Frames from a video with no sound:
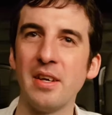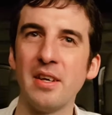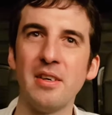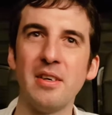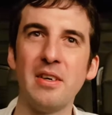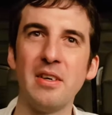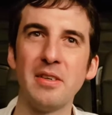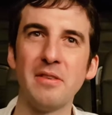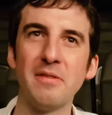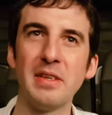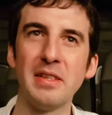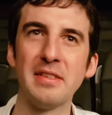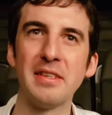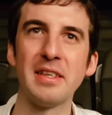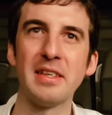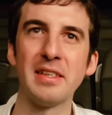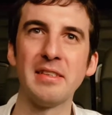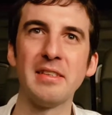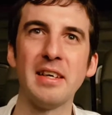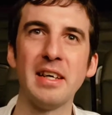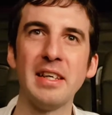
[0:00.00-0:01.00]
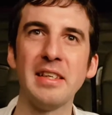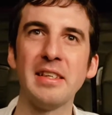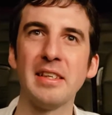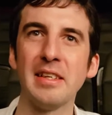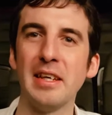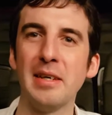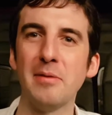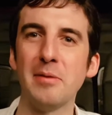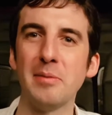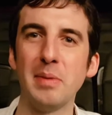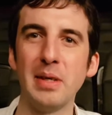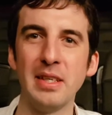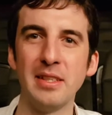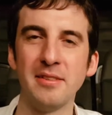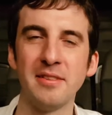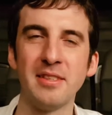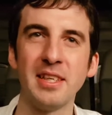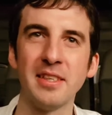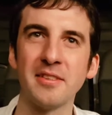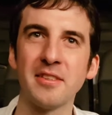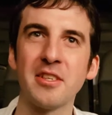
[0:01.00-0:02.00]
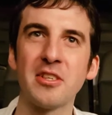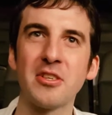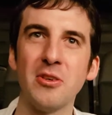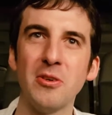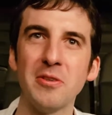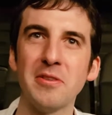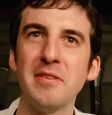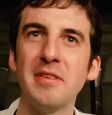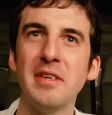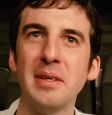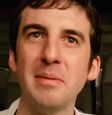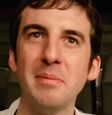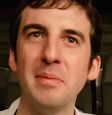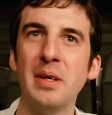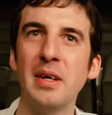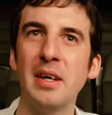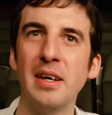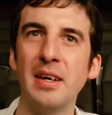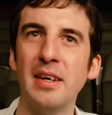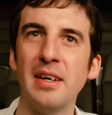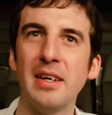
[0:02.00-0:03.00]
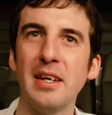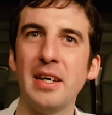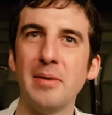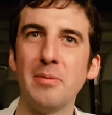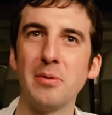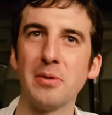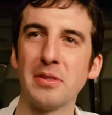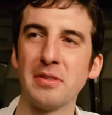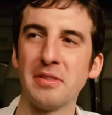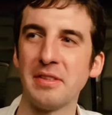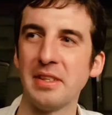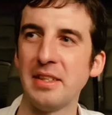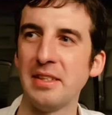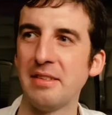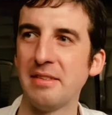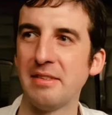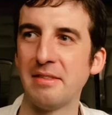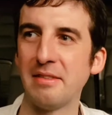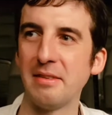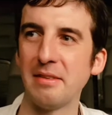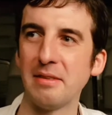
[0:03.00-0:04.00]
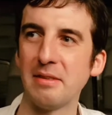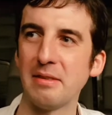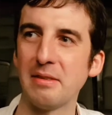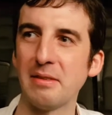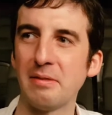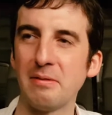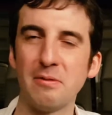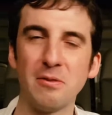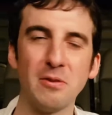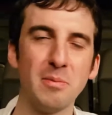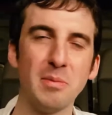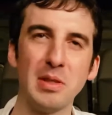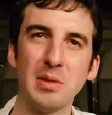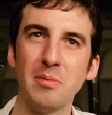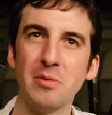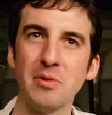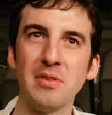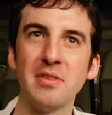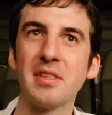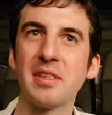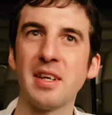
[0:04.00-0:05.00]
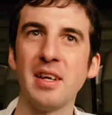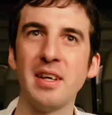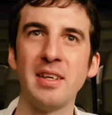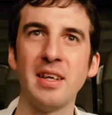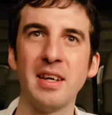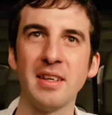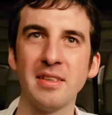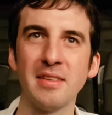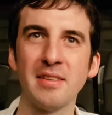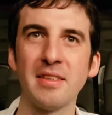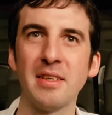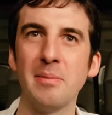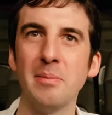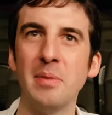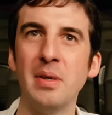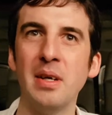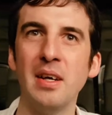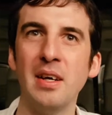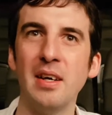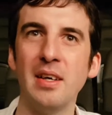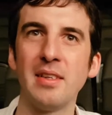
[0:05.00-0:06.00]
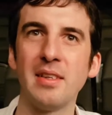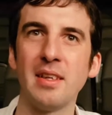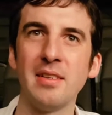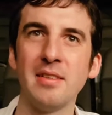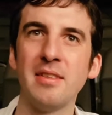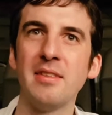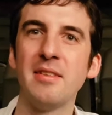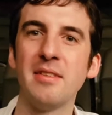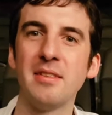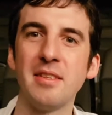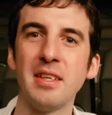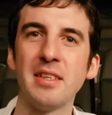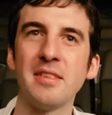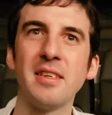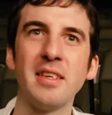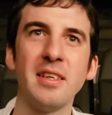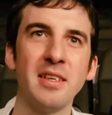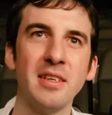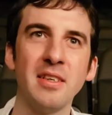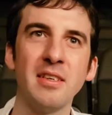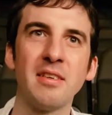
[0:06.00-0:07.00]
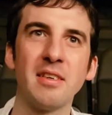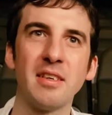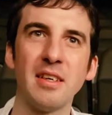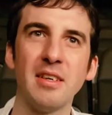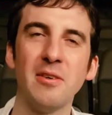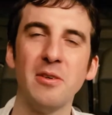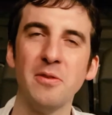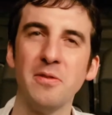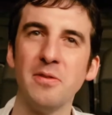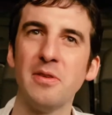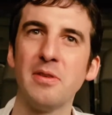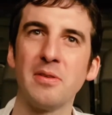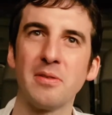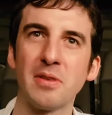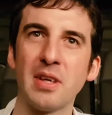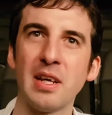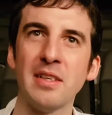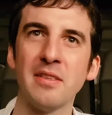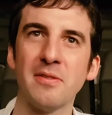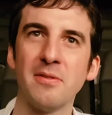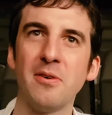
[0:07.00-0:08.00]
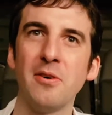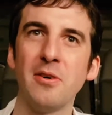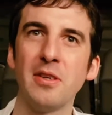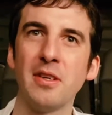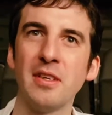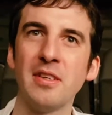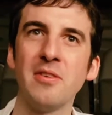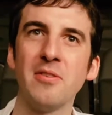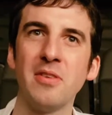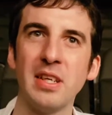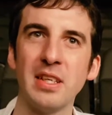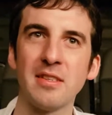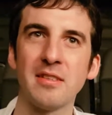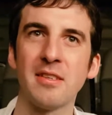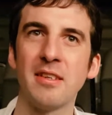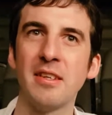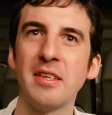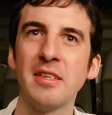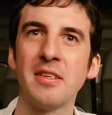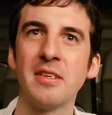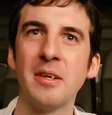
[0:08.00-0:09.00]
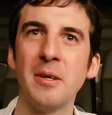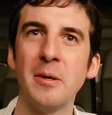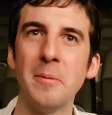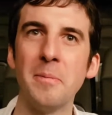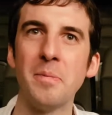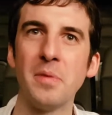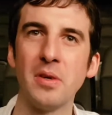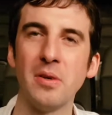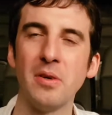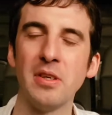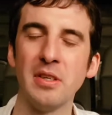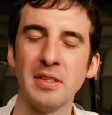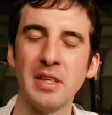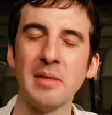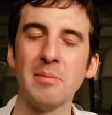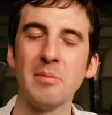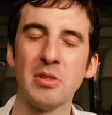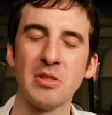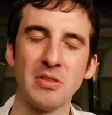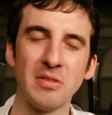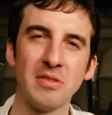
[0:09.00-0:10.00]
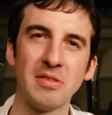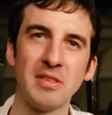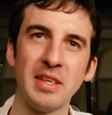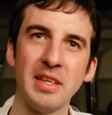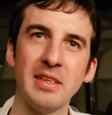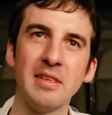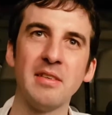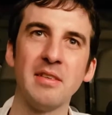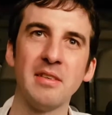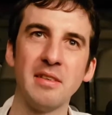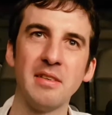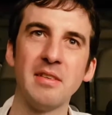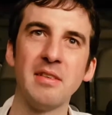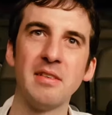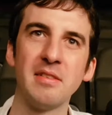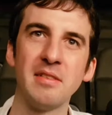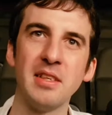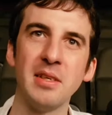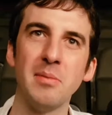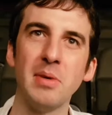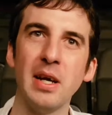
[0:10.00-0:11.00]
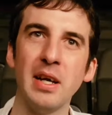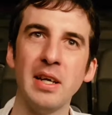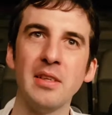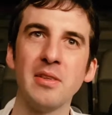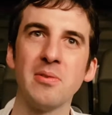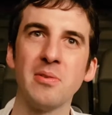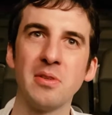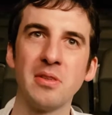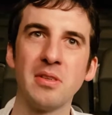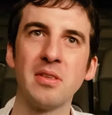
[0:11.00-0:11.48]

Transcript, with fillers: Und wenn sie einen dann aber mal ins Herz geschlossen haben ähm, oder sehen, vor mir müssen sie keine Angst haben, dann sind sie sehr, sehr offen und gastfreundlich und herzlich. Und das hat mich schon sehr, sehr beeindruckt.